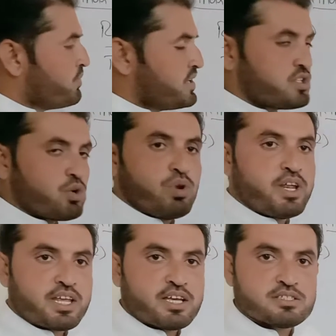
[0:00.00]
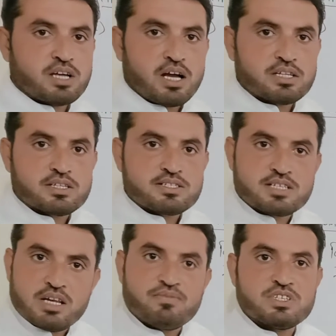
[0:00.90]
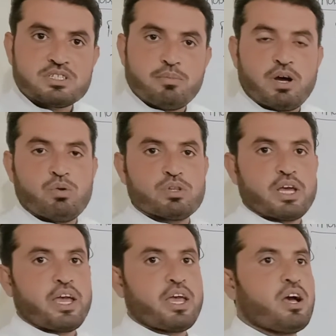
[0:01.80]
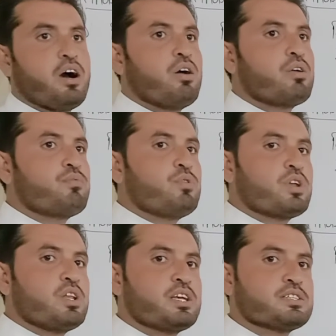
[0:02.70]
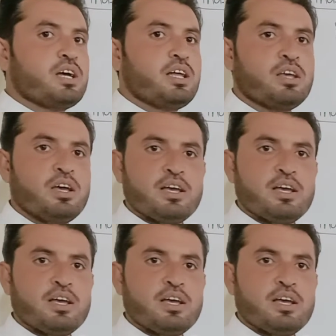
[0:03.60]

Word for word: में सिंगुलर के साथ सेल्फ इस्तेमाल होता है और फ्लोरल के साथ